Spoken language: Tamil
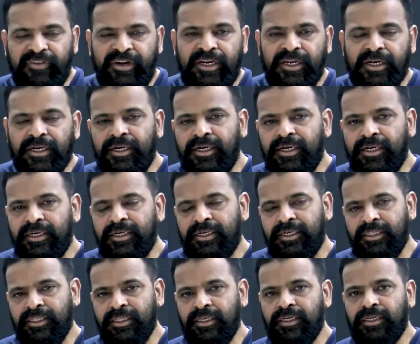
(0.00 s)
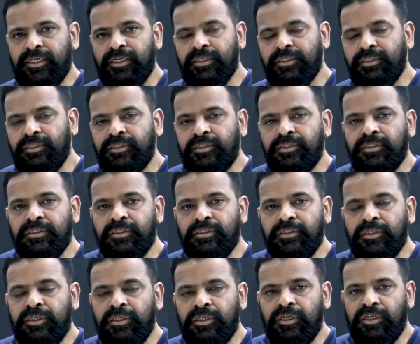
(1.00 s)
நவீன காலகட்டத்தில்
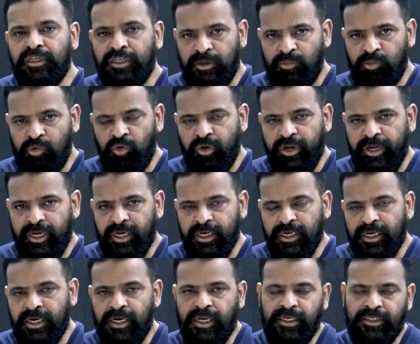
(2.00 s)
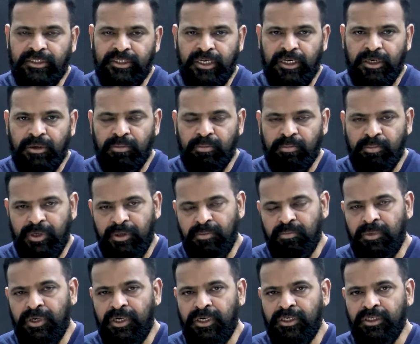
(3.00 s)
நம்மளுடைய கலாச்சாரம்
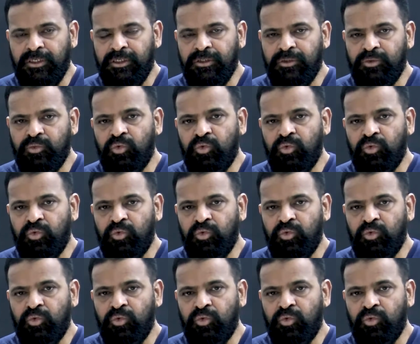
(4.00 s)
பண்பாடு